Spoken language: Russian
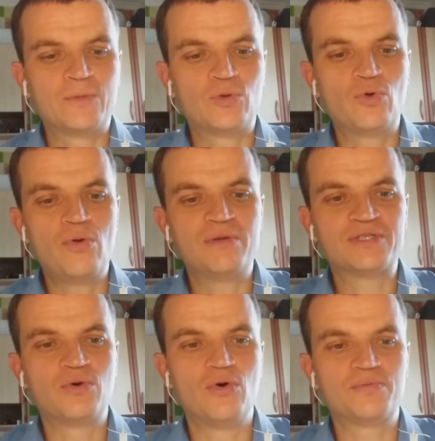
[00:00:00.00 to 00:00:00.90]

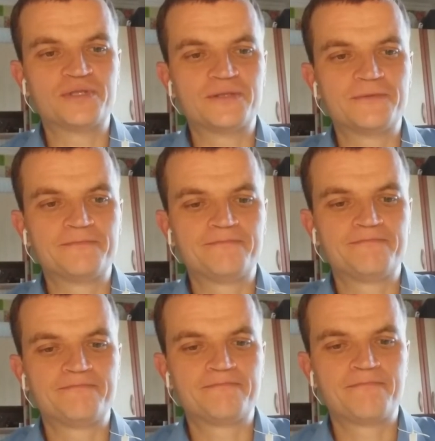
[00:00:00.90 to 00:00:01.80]
Томас Гоббс.
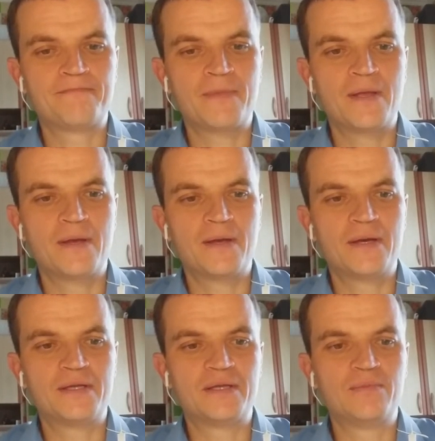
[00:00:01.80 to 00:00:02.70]

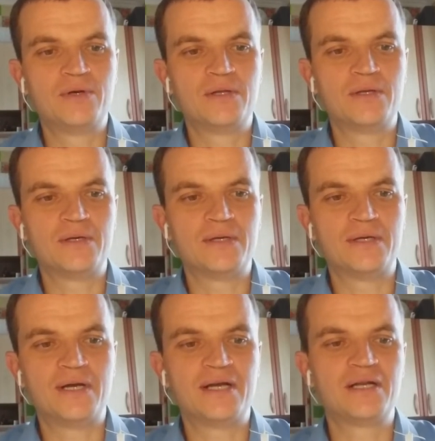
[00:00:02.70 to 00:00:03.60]
Это был
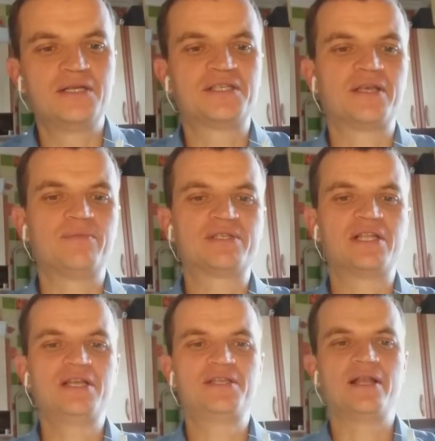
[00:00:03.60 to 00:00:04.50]
э, английский
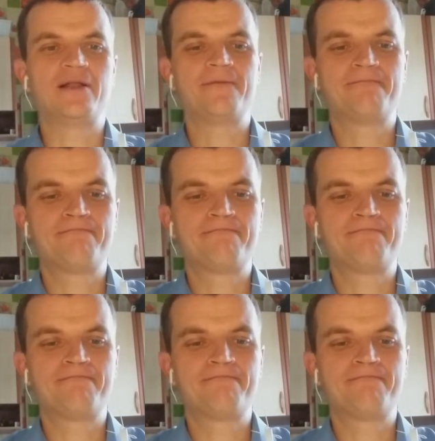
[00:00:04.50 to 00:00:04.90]
мыслитель.